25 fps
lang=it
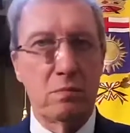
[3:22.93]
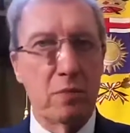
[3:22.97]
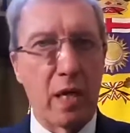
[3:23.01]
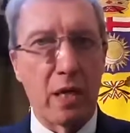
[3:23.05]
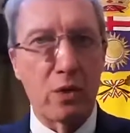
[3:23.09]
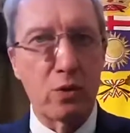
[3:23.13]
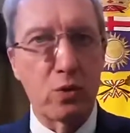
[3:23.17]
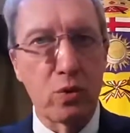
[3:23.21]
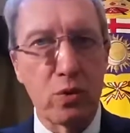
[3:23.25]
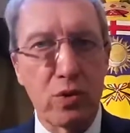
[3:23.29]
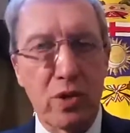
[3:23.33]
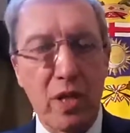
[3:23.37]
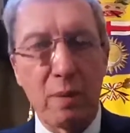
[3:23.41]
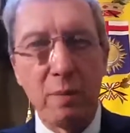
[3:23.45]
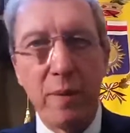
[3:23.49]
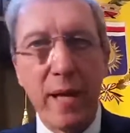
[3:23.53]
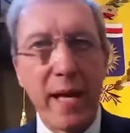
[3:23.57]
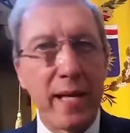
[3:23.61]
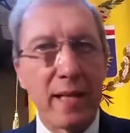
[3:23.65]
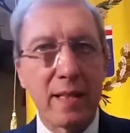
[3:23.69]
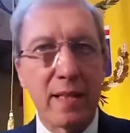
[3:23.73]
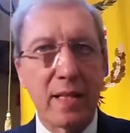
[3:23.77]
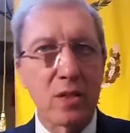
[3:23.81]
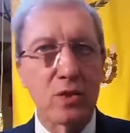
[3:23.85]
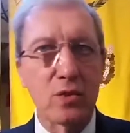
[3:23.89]

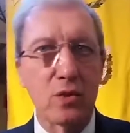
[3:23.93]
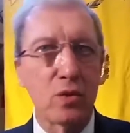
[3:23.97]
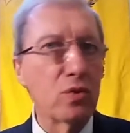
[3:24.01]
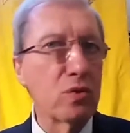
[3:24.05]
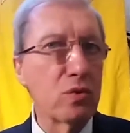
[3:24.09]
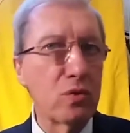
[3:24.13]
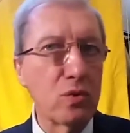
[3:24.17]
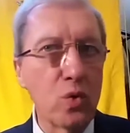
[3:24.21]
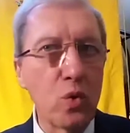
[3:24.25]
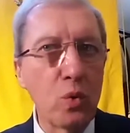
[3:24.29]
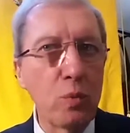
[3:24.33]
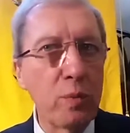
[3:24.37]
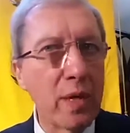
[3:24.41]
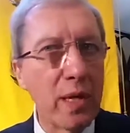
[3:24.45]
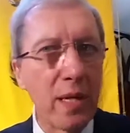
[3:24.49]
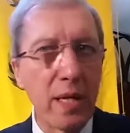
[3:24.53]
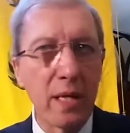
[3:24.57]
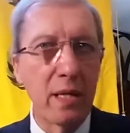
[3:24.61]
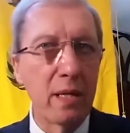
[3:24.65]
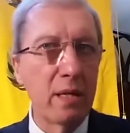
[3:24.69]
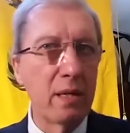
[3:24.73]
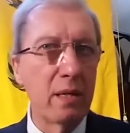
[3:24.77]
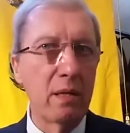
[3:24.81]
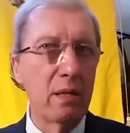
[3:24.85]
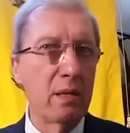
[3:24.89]
Assolutamente, sono
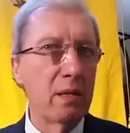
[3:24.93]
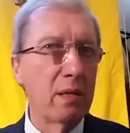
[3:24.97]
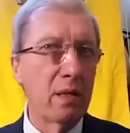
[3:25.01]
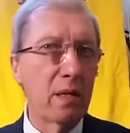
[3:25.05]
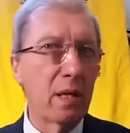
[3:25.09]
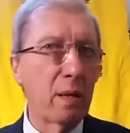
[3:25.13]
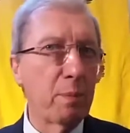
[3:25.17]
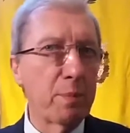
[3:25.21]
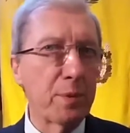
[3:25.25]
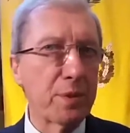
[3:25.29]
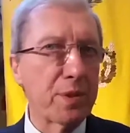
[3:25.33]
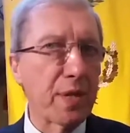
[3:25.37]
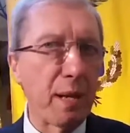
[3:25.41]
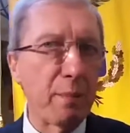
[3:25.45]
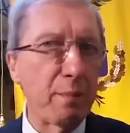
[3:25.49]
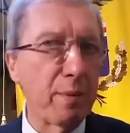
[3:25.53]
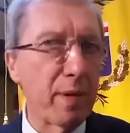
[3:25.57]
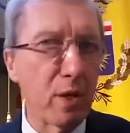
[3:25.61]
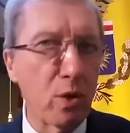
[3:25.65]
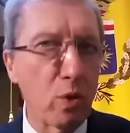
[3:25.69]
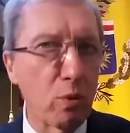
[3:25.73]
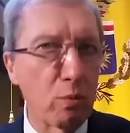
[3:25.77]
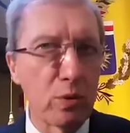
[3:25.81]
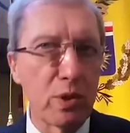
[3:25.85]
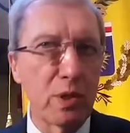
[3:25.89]
numeri che potrebbe
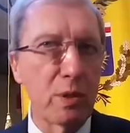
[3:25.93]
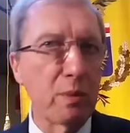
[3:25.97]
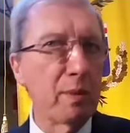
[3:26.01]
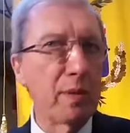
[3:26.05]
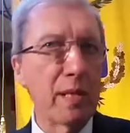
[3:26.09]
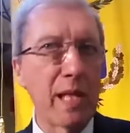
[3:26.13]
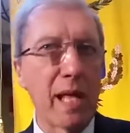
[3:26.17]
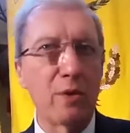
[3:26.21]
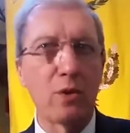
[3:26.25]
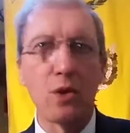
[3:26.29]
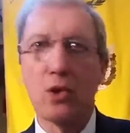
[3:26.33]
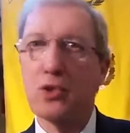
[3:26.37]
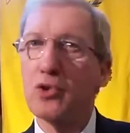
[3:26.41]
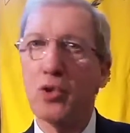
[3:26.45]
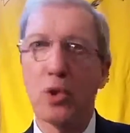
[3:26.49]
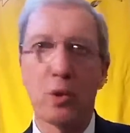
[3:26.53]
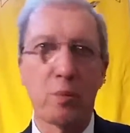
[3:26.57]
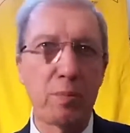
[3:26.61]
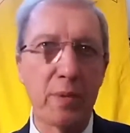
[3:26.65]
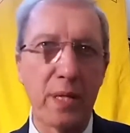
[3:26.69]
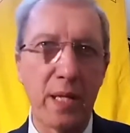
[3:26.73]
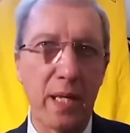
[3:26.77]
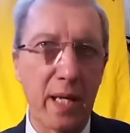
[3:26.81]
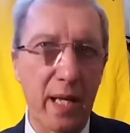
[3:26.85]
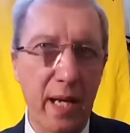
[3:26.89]
il Comune di Milano
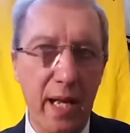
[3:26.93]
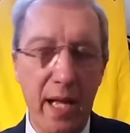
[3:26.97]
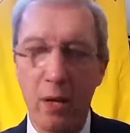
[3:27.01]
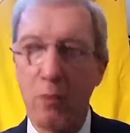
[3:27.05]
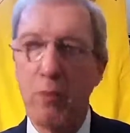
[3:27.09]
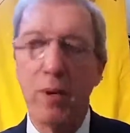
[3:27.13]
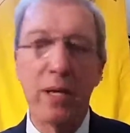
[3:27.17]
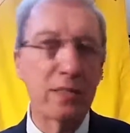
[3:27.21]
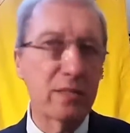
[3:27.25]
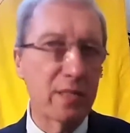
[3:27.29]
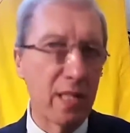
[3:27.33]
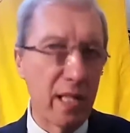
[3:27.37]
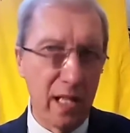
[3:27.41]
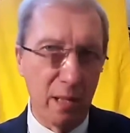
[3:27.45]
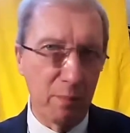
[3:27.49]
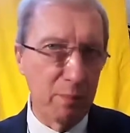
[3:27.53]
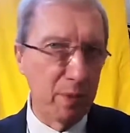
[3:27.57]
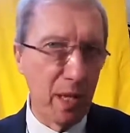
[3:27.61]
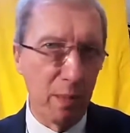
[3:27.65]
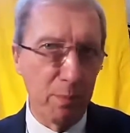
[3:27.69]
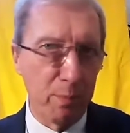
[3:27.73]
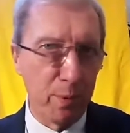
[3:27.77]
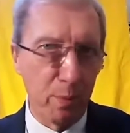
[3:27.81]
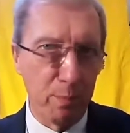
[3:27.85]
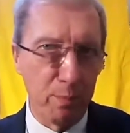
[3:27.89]
assorbire, questa è la
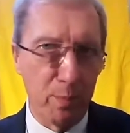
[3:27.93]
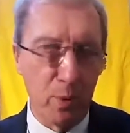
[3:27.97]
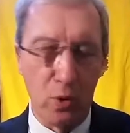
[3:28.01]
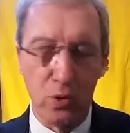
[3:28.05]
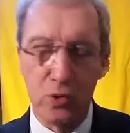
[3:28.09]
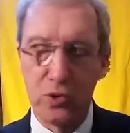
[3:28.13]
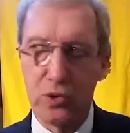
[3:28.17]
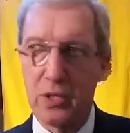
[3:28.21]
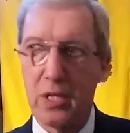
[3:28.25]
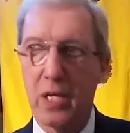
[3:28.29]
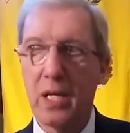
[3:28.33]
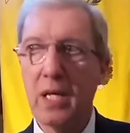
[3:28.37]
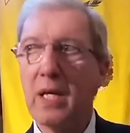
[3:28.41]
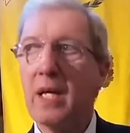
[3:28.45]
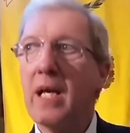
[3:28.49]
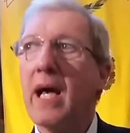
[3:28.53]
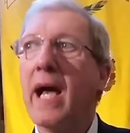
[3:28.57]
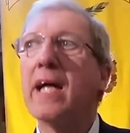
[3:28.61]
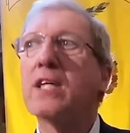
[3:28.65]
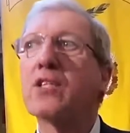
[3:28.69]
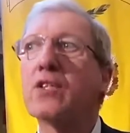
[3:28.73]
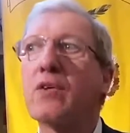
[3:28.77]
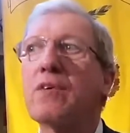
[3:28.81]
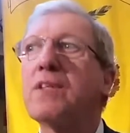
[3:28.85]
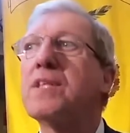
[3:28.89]
mia proposta.
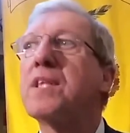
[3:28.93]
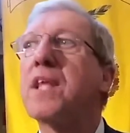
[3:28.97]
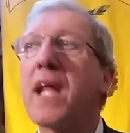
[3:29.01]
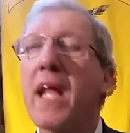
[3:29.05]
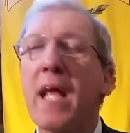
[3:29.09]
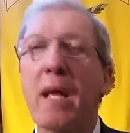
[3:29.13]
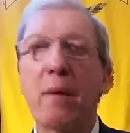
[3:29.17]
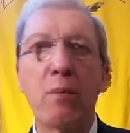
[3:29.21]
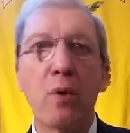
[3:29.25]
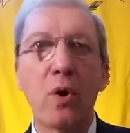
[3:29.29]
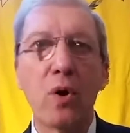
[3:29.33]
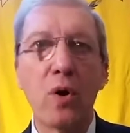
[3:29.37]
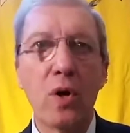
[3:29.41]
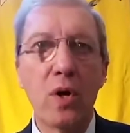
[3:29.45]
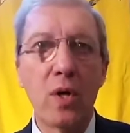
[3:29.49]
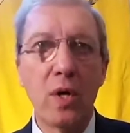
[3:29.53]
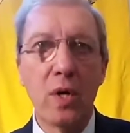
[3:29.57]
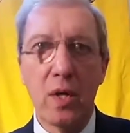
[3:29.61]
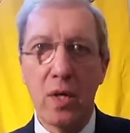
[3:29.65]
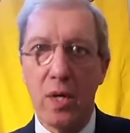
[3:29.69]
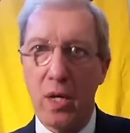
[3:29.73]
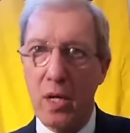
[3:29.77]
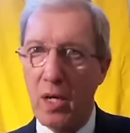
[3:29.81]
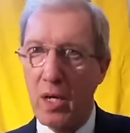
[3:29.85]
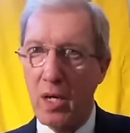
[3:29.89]
Adesso vedremo
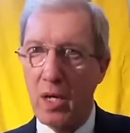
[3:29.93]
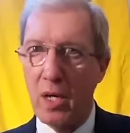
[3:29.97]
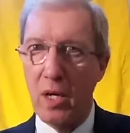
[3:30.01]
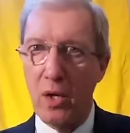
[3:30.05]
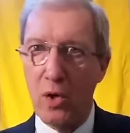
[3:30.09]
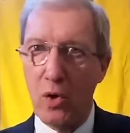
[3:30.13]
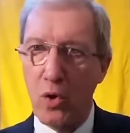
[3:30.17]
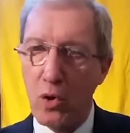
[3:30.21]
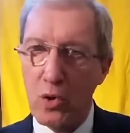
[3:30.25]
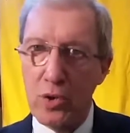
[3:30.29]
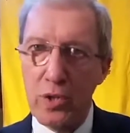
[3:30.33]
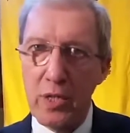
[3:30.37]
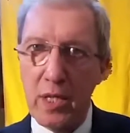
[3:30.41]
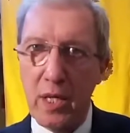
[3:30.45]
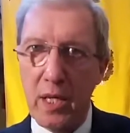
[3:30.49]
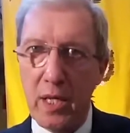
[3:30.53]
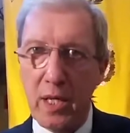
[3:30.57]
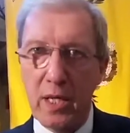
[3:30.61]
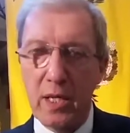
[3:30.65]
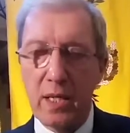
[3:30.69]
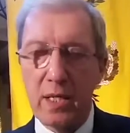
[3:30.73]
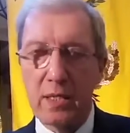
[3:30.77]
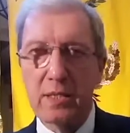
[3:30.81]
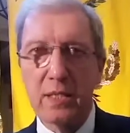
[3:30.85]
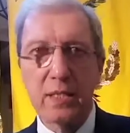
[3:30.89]
eh, con
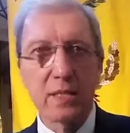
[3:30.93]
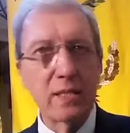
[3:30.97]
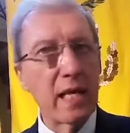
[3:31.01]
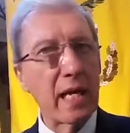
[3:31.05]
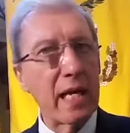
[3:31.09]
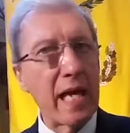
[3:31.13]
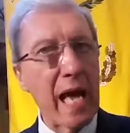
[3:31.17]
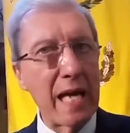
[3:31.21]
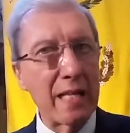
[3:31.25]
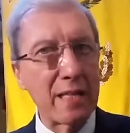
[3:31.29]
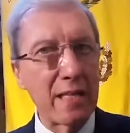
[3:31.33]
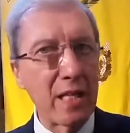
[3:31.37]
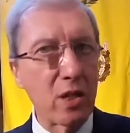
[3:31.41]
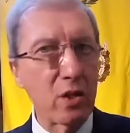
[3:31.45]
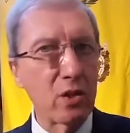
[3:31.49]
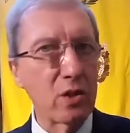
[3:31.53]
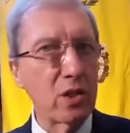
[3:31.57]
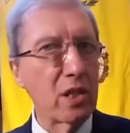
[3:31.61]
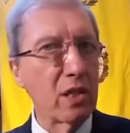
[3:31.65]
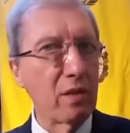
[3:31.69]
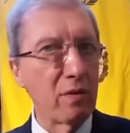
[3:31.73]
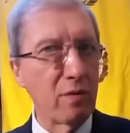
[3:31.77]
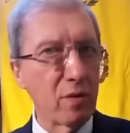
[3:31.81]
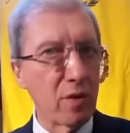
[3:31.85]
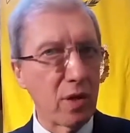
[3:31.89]
i sindacati, con
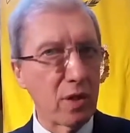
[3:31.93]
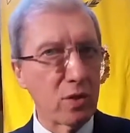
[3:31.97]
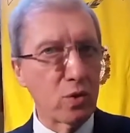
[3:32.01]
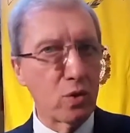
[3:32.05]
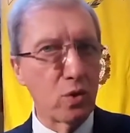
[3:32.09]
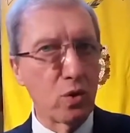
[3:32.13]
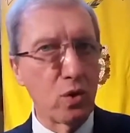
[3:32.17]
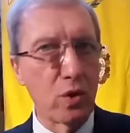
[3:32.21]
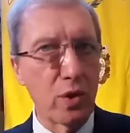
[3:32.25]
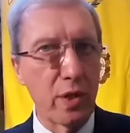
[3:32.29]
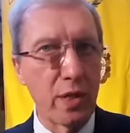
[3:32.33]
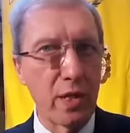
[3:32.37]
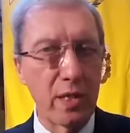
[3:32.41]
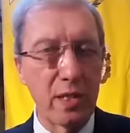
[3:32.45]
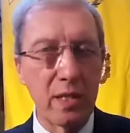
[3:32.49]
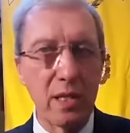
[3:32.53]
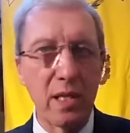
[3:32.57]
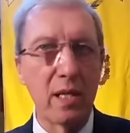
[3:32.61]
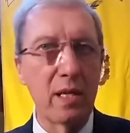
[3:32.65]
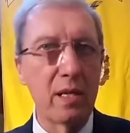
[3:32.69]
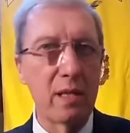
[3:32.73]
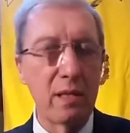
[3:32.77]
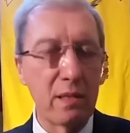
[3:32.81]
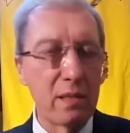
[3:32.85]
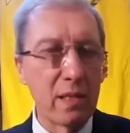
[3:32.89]
i lavoratori
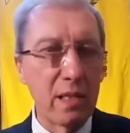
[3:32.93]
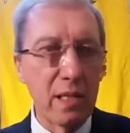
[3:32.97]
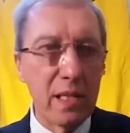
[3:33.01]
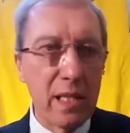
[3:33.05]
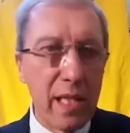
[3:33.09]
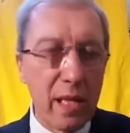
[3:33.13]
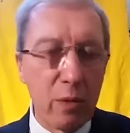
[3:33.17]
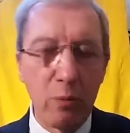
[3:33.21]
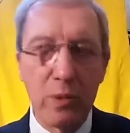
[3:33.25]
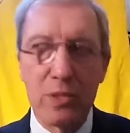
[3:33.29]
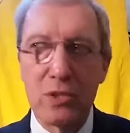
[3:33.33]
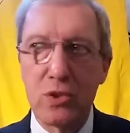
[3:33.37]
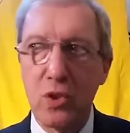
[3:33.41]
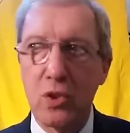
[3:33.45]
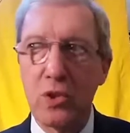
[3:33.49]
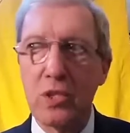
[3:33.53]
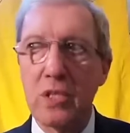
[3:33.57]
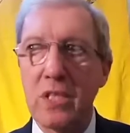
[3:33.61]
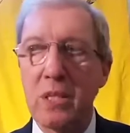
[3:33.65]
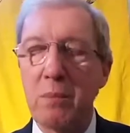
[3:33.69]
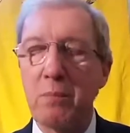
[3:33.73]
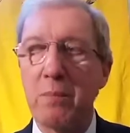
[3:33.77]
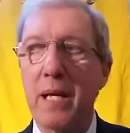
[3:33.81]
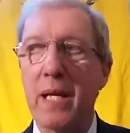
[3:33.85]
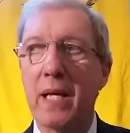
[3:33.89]
le, le questioni
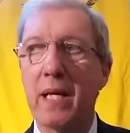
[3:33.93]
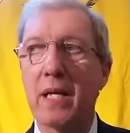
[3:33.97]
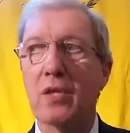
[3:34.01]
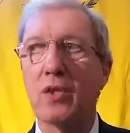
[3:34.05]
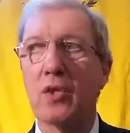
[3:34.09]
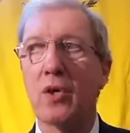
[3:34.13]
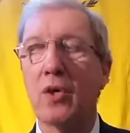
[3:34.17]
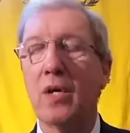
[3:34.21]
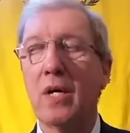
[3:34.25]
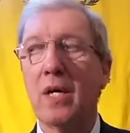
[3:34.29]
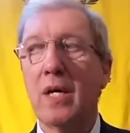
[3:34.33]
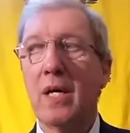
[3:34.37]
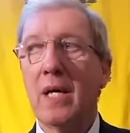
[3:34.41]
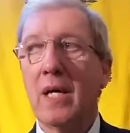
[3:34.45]
di merito.